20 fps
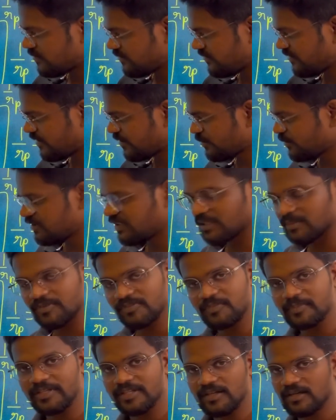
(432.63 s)
இயரும்
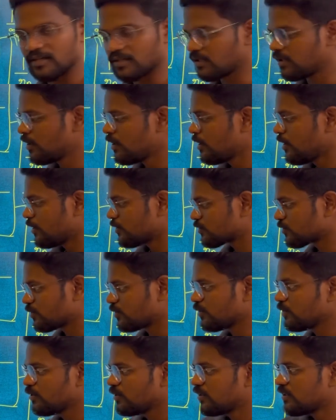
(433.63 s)
இஎம்எஃப் பை ஆர் ஸோ
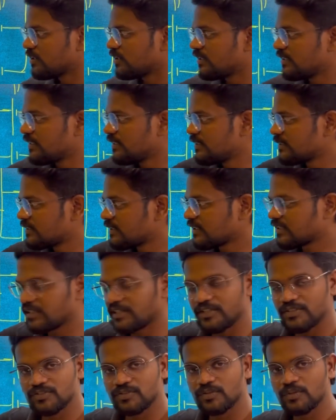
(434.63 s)
இந்த
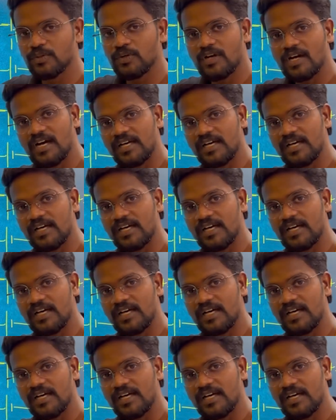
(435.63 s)
கேஸும்